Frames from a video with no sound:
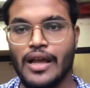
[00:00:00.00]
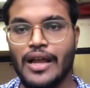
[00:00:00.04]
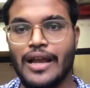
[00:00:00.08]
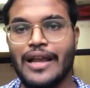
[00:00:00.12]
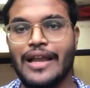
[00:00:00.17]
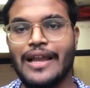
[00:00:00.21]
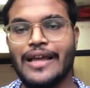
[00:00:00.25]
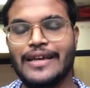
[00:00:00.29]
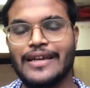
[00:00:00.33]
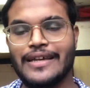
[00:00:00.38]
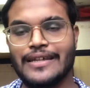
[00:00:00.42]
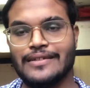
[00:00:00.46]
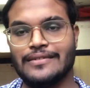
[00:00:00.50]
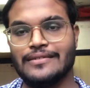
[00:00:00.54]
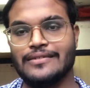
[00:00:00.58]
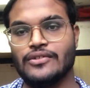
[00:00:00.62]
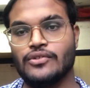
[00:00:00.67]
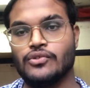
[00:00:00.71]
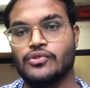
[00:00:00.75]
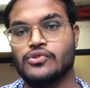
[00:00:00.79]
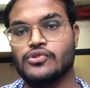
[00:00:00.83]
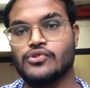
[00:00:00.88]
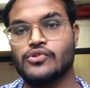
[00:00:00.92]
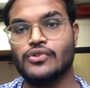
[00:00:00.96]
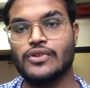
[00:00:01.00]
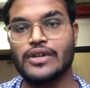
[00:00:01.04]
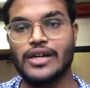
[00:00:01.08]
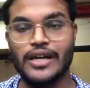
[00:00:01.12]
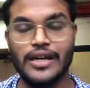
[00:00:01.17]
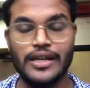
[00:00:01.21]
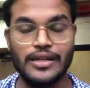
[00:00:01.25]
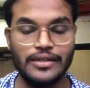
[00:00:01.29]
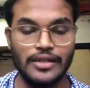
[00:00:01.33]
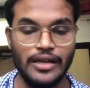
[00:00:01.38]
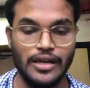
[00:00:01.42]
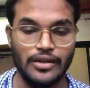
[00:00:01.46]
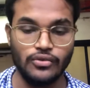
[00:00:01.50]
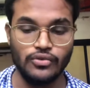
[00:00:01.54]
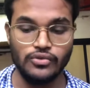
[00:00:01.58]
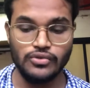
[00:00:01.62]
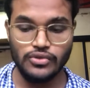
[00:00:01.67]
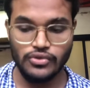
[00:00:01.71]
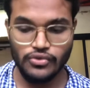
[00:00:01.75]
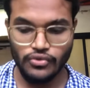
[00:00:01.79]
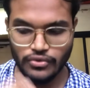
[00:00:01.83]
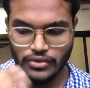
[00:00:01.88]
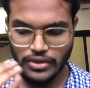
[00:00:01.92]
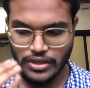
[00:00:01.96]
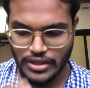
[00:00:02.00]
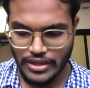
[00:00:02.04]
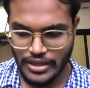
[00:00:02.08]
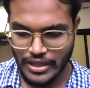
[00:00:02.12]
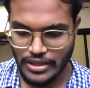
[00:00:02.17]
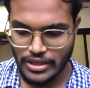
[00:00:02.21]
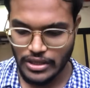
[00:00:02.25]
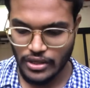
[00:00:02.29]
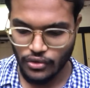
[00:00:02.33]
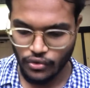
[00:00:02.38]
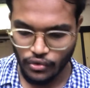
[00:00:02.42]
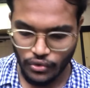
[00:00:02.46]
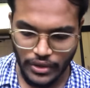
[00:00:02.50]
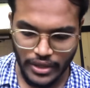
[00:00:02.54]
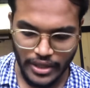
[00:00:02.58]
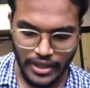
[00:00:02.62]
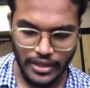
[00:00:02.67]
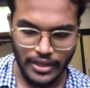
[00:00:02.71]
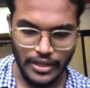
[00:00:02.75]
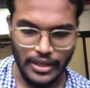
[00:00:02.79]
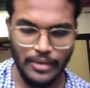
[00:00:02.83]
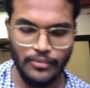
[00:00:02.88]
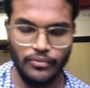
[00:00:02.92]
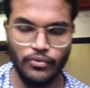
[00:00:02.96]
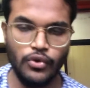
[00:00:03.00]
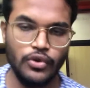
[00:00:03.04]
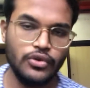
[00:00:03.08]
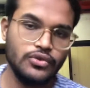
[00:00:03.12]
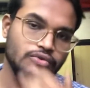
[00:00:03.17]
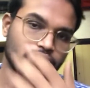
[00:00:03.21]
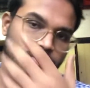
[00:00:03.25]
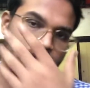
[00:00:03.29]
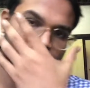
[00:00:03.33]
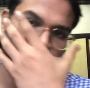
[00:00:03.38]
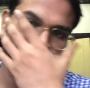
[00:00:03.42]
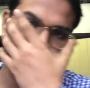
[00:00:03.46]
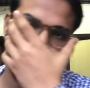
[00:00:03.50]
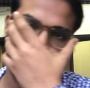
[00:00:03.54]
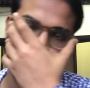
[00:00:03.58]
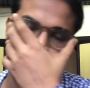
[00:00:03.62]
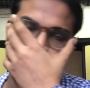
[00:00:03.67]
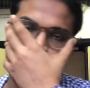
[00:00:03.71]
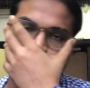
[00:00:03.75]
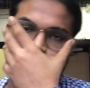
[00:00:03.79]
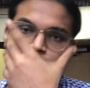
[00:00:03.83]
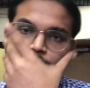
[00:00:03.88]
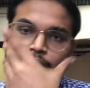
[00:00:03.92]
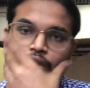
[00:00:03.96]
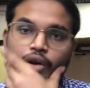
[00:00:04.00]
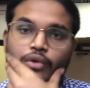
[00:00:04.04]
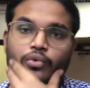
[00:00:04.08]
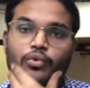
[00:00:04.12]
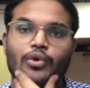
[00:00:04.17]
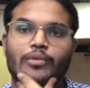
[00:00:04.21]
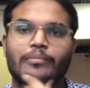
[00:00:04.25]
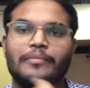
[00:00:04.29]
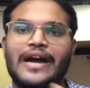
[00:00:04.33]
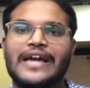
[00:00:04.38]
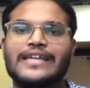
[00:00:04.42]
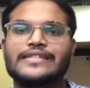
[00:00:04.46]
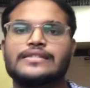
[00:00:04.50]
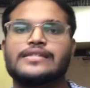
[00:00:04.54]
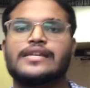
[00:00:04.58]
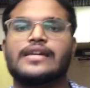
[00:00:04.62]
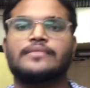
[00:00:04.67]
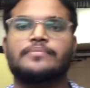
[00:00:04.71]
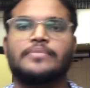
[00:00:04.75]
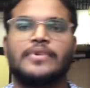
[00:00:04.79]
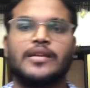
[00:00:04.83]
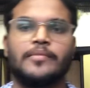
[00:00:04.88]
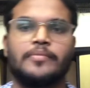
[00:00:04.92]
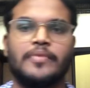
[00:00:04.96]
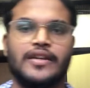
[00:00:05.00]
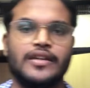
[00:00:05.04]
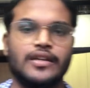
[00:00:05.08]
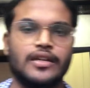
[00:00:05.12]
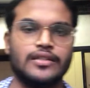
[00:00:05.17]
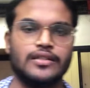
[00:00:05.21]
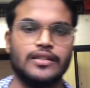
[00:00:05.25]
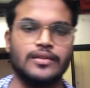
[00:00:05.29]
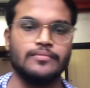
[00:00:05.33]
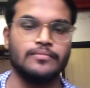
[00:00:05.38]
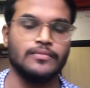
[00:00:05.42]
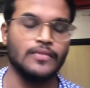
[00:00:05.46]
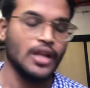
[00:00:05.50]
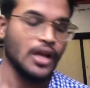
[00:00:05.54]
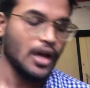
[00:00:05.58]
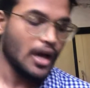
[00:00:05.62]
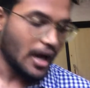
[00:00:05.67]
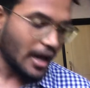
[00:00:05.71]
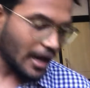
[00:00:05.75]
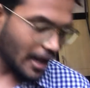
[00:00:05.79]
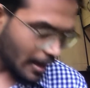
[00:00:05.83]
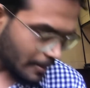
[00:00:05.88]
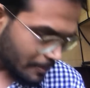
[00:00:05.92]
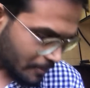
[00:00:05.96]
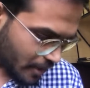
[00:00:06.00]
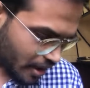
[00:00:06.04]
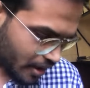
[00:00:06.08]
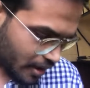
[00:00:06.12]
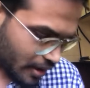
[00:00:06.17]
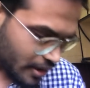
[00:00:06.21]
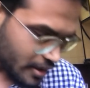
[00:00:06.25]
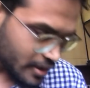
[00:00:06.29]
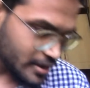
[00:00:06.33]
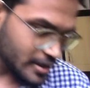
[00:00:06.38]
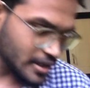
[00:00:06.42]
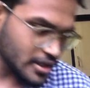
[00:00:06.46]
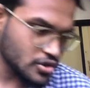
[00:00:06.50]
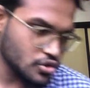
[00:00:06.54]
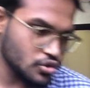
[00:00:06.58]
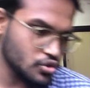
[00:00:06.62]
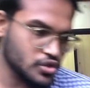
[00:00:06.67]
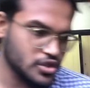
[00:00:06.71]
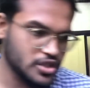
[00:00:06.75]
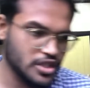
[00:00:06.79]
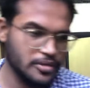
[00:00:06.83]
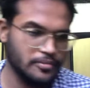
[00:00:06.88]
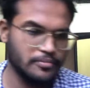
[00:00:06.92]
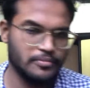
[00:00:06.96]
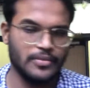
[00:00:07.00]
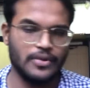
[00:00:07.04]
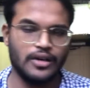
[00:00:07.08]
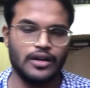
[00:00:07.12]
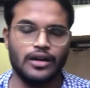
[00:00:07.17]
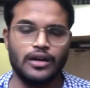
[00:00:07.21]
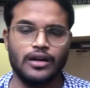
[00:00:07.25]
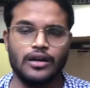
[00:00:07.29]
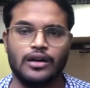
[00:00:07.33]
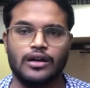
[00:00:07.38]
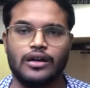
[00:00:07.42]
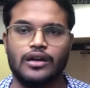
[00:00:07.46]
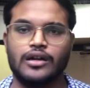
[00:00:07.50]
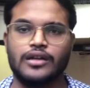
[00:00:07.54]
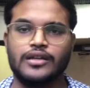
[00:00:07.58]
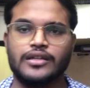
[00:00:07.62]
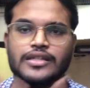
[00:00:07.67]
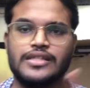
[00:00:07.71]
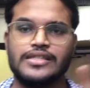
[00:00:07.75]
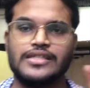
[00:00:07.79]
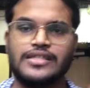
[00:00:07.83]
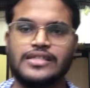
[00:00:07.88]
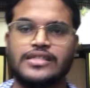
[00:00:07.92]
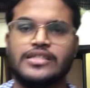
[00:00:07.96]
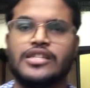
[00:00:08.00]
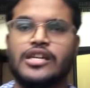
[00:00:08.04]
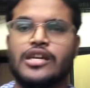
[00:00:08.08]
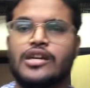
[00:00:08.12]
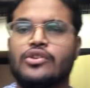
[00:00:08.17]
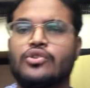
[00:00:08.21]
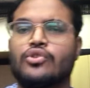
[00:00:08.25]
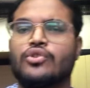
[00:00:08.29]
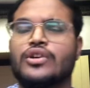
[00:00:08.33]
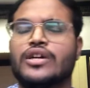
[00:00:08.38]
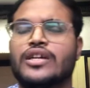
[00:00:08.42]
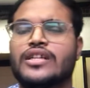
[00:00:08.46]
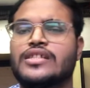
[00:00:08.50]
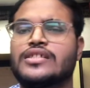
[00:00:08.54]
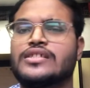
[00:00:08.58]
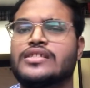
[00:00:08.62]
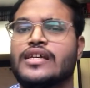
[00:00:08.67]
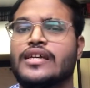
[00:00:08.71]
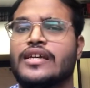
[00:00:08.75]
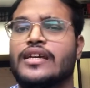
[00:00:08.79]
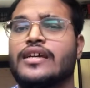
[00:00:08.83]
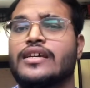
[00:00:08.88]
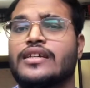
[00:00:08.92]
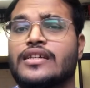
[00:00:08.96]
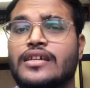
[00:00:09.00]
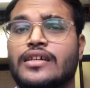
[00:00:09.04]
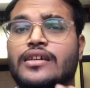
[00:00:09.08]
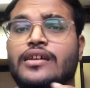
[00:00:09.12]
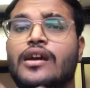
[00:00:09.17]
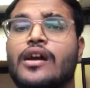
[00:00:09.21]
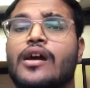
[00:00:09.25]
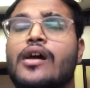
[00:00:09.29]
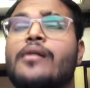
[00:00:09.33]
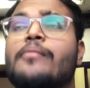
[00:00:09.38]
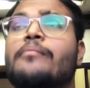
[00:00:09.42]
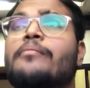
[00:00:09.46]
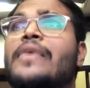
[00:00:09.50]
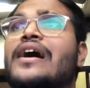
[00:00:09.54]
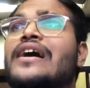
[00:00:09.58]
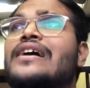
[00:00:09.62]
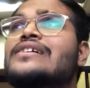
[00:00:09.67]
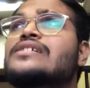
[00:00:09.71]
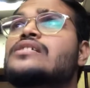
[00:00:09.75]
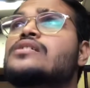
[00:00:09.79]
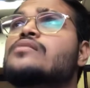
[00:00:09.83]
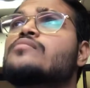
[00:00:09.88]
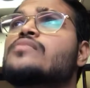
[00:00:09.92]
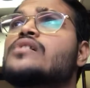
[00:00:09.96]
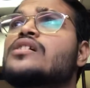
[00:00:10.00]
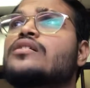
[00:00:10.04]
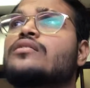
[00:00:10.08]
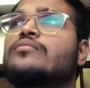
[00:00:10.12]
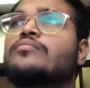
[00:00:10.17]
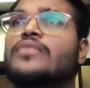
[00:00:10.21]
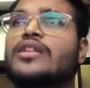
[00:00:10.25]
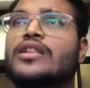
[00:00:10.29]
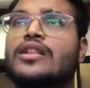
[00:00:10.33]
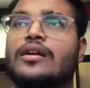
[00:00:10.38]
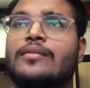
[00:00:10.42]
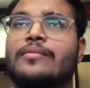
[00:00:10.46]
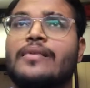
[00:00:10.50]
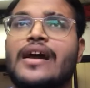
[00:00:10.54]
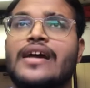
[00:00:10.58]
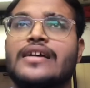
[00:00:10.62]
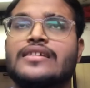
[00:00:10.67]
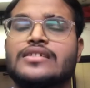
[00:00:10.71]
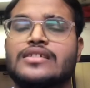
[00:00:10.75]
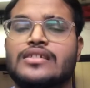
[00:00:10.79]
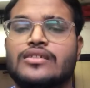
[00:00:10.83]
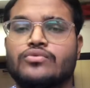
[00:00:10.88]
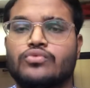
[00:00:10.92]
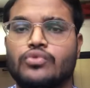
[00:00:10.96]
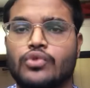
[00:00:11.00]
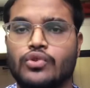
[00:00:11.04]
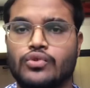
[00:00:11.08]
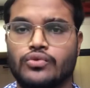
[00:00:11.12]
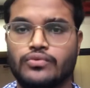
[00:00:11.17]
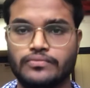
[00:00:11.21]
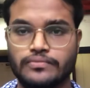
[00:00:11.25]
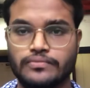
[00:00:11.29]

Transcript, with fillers: लेकिन उसको करना उसको उतनी देर तक होल्ड करना अब वो कैसे होगा वो माइंडसेट पर डिपेंड करता है आप अगर ये सोच के अगर किसी शेयर को खरीदते हैं कि मैं इसमें मतलब एज ए वो